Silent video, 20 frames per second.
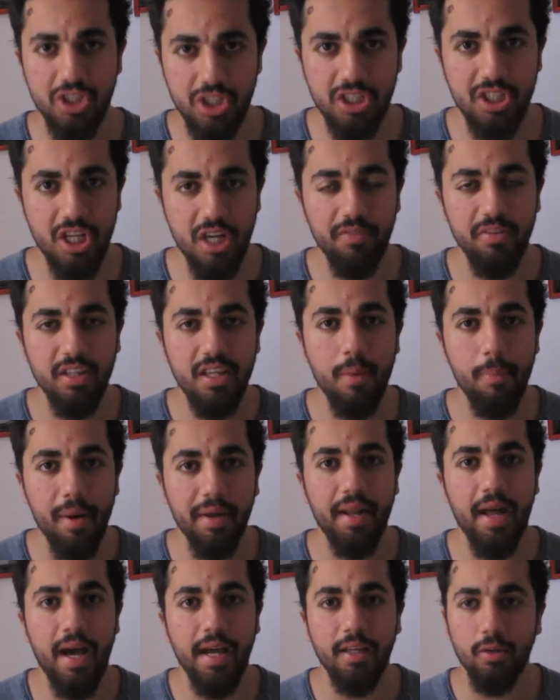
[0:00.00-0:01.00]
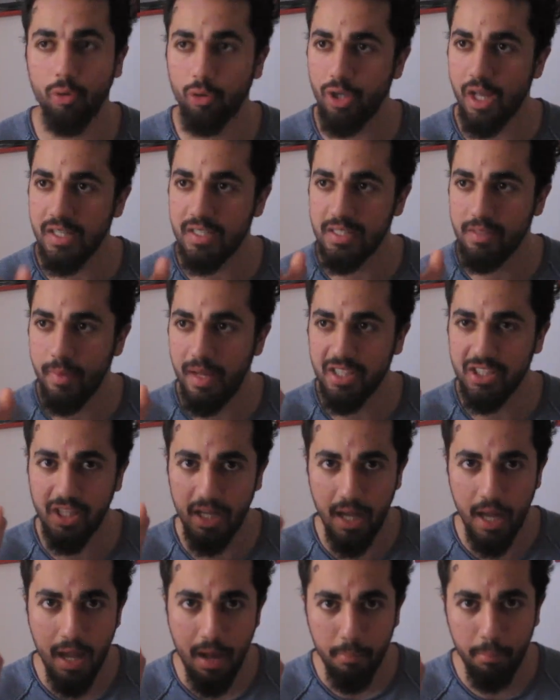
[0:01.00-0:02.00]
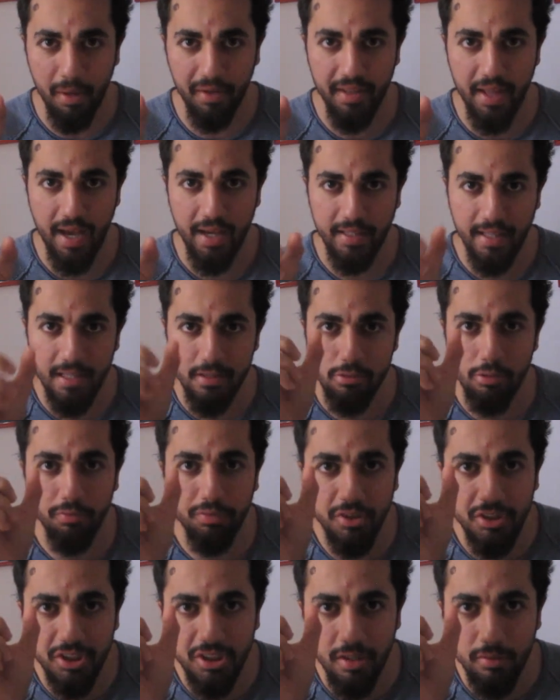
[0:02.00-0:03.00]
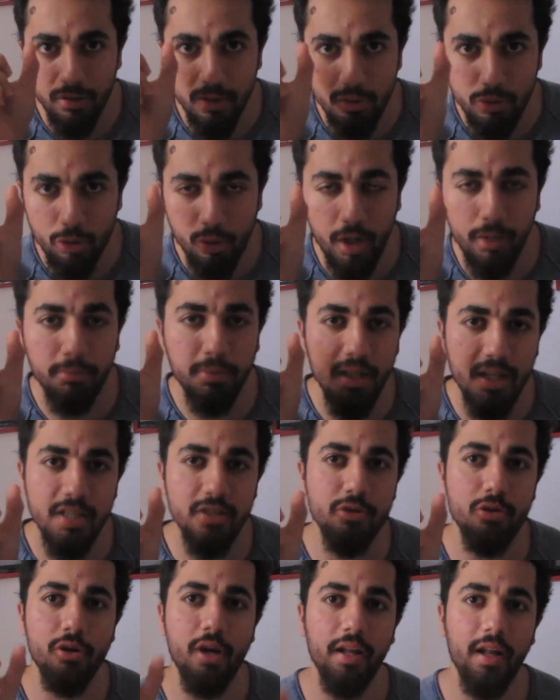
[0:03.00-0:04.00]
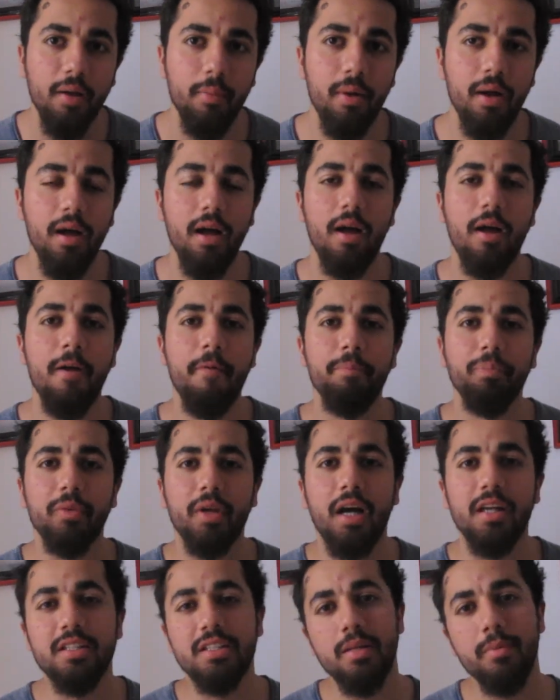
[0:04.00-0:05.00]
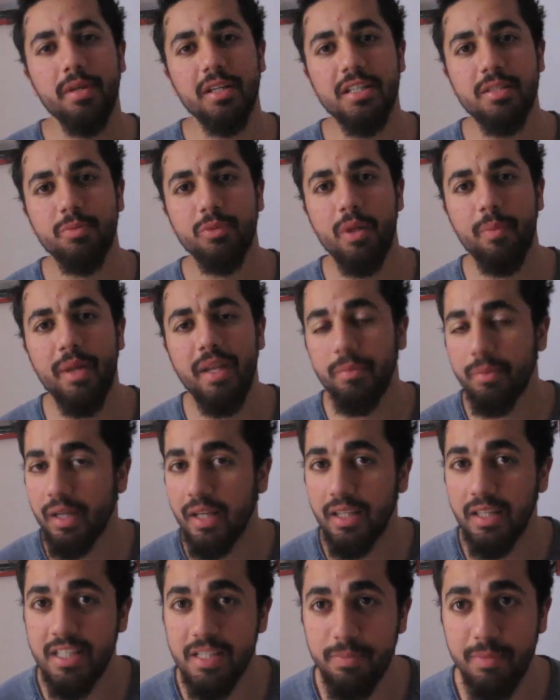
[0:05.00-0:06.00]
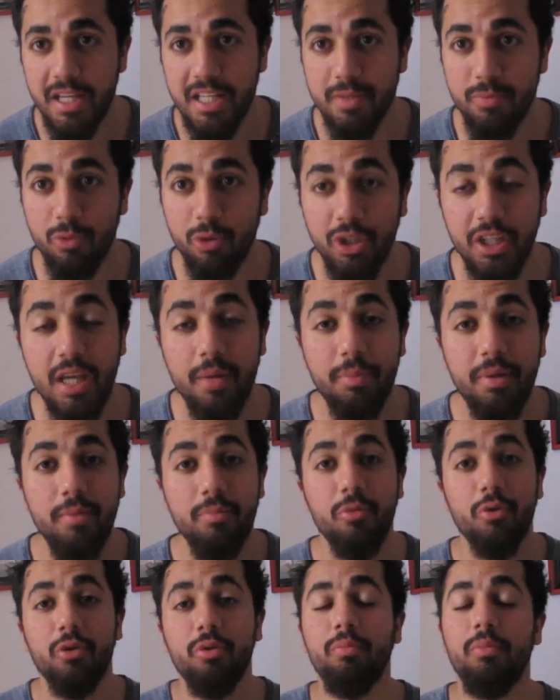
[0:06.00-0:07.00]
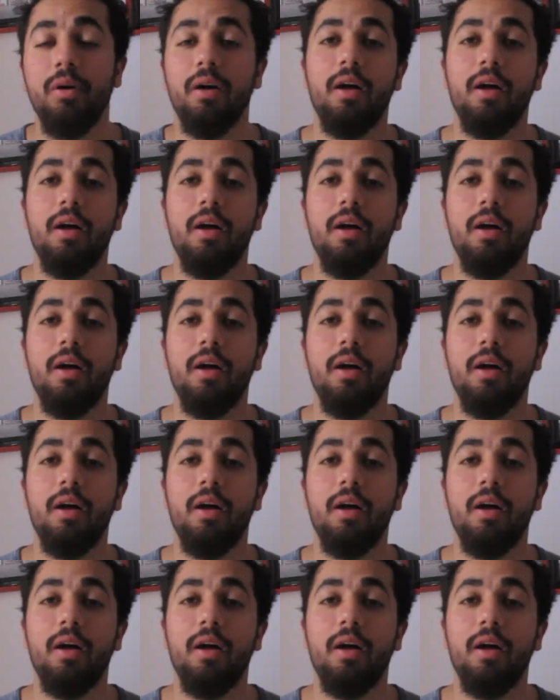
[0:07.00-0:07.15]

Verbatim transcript: Çeviri de bana ait. O yazdığım her şey bana ait. En son Fit Traveler Squad bile yazıyor yani ama açıklama kısmında benim kanal ismi yazmıyor. Niye bilmiyorum.